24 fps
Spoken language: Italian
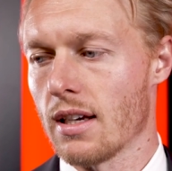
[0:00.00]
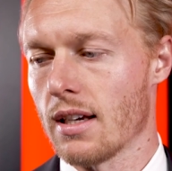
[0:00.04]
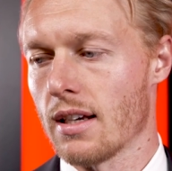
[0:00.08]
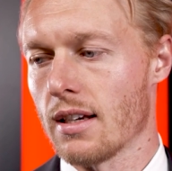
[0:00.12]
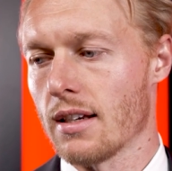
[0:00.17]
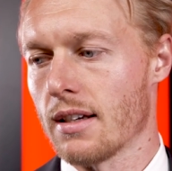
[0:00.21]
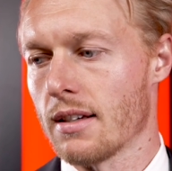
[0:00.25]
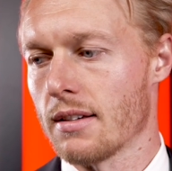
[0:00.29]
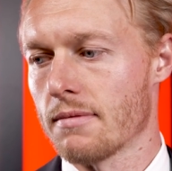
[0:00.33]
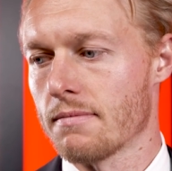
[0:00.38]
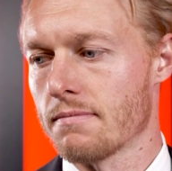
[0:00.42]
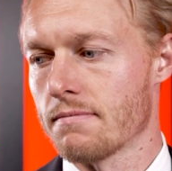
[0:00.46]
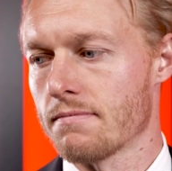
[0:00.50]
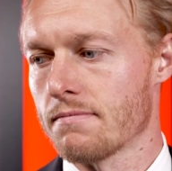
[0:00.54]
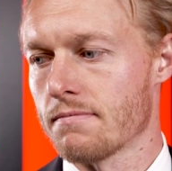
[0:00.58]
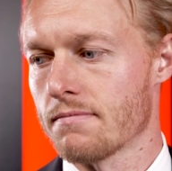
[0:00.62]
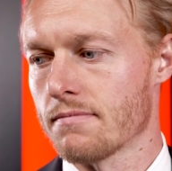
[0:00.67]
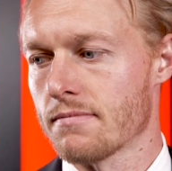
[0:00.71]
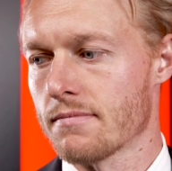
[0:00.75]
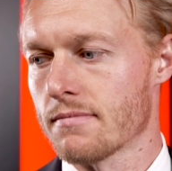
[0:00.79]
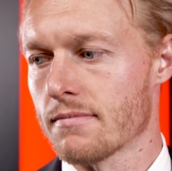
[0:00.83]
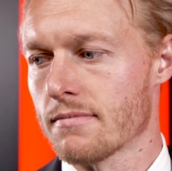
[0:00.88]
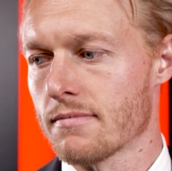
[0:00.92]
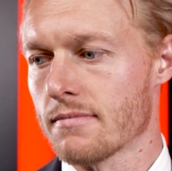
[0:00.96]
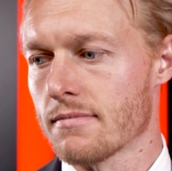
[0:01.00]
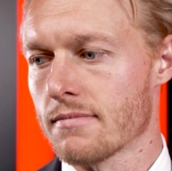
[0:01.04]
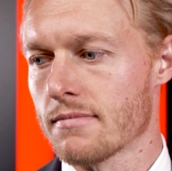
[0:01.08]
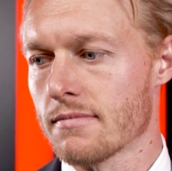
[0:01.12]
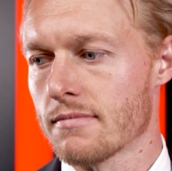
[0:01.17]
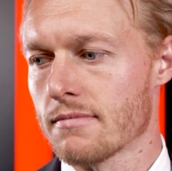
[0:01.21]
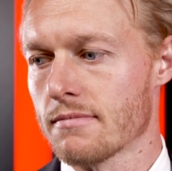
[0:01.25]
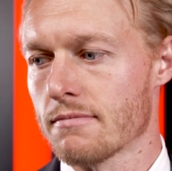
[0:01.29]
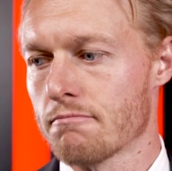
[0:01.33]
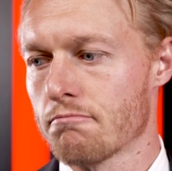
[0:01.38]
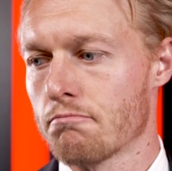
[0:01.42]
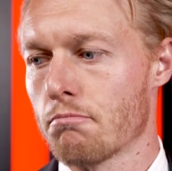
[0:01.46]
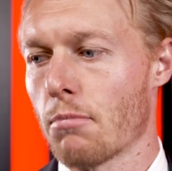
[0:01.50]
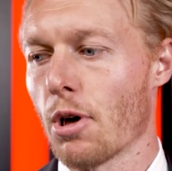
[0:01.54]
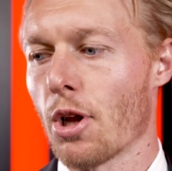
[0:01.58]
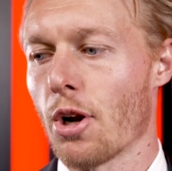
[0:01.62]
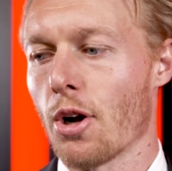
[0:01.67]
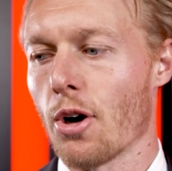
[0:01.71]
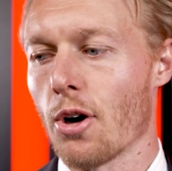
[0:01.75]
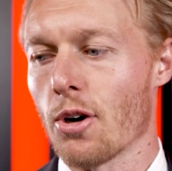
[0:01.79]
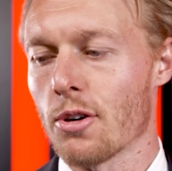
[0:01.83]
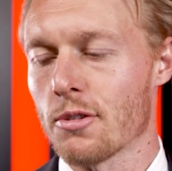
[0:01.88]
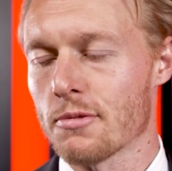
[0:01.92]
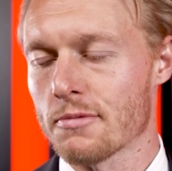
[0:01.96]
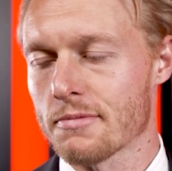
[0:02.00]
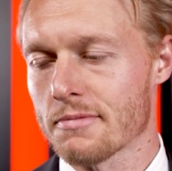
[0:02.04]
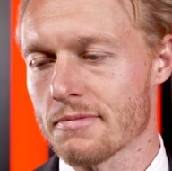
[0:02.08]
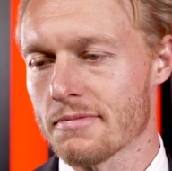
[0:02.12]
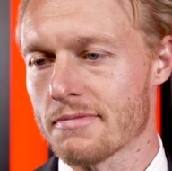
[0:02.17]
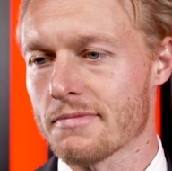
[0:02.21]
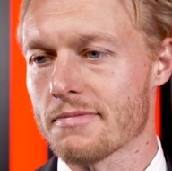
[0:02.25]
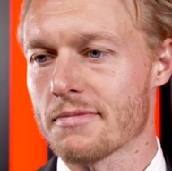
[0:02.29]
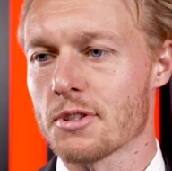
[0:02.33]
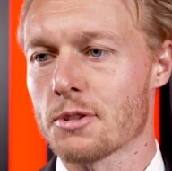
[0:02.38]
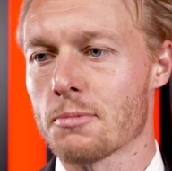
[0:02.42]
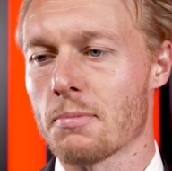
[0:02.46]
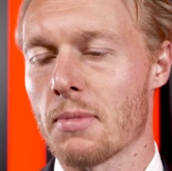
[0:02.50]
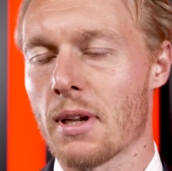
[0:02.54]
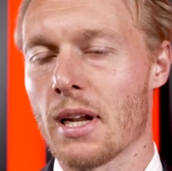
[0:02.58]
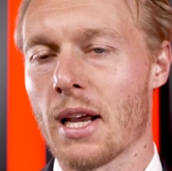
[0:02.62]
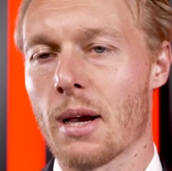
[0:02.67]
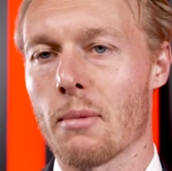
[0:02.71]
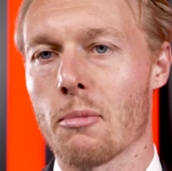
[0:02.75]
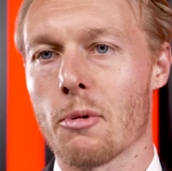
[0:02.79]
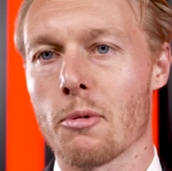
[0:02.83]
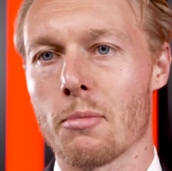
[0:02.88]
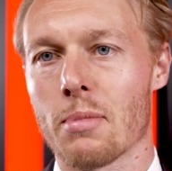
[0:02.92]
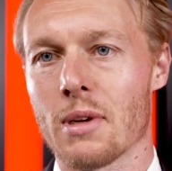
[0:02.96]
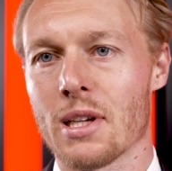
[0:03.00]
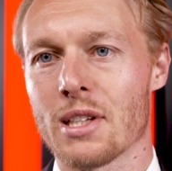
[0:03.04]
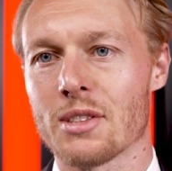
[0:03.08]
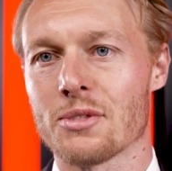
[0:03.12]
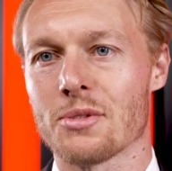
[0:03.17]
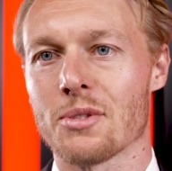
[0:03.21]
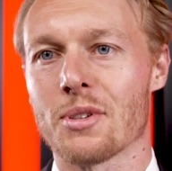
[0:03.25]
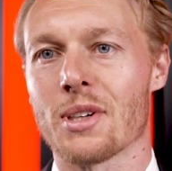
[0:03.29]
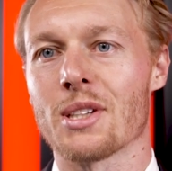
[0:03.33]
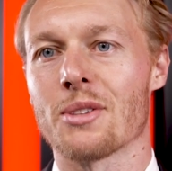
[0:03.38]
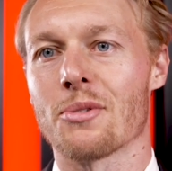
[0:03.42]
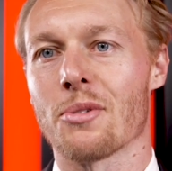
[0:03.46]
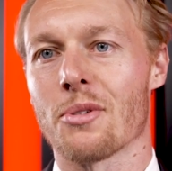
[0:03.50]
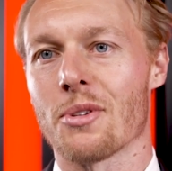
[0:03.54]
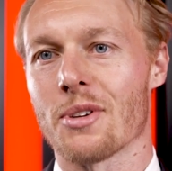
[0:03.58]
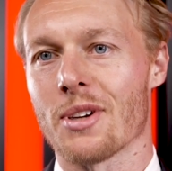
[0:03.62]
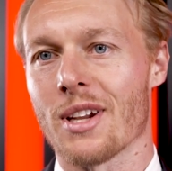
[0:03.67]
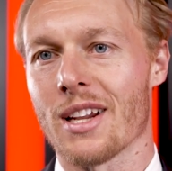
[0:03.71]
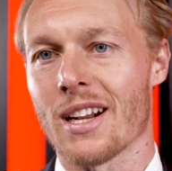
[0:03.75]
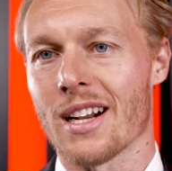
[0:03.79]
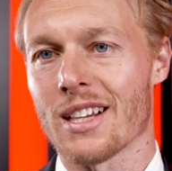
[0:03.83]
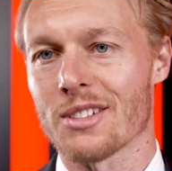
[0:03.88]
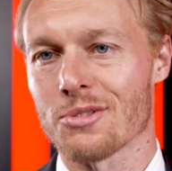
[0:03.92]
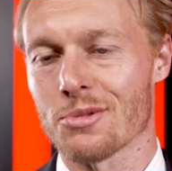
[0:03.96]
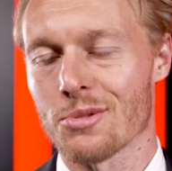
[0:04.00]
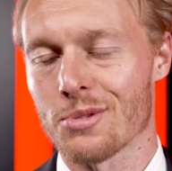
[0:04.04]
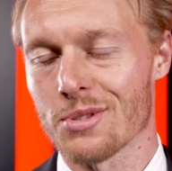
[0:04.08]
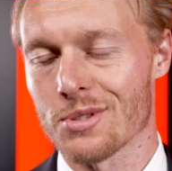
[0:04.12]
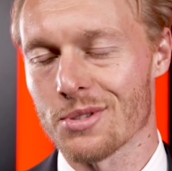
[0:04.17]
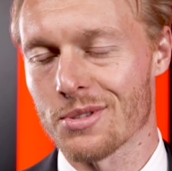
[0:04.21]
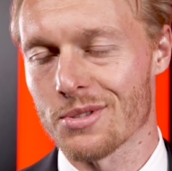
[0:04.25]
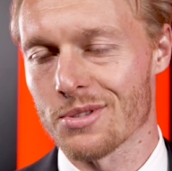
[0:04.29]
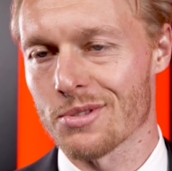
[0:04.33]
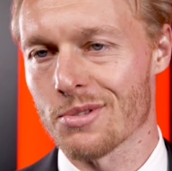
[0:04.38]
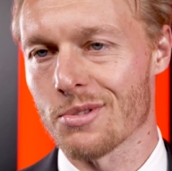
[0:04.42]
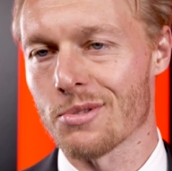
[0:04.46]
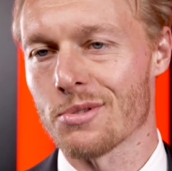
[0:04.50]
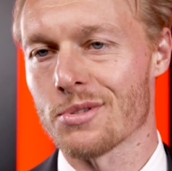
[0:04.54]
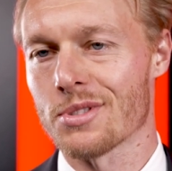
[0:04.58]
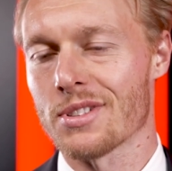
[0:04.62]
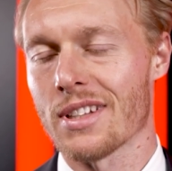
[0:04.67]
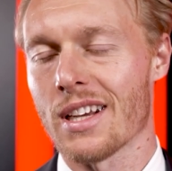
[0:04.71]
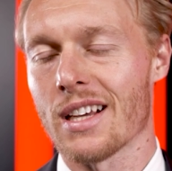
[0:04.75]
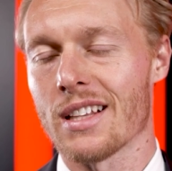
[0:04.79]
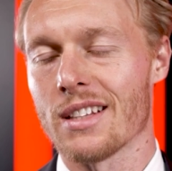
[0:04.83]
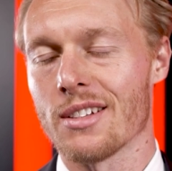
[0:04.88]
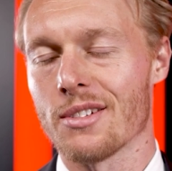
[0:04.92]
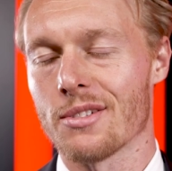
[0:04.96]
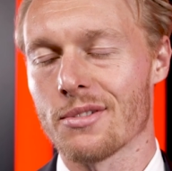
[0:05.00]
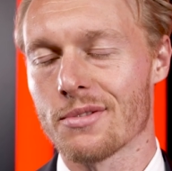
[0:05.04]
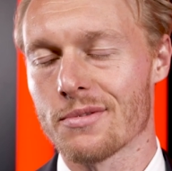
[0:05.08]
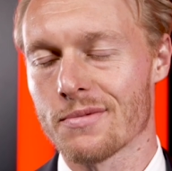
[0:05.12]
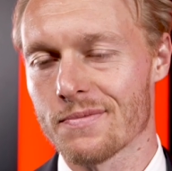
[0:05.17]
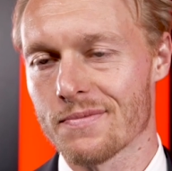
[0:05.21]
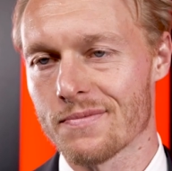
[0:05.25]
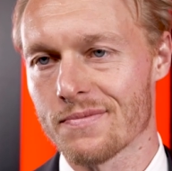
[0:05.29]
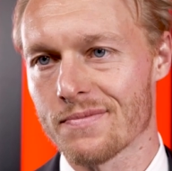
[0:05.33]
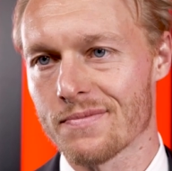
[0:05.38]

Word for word: eh, però speriamo presto che tornerà sullo stadio.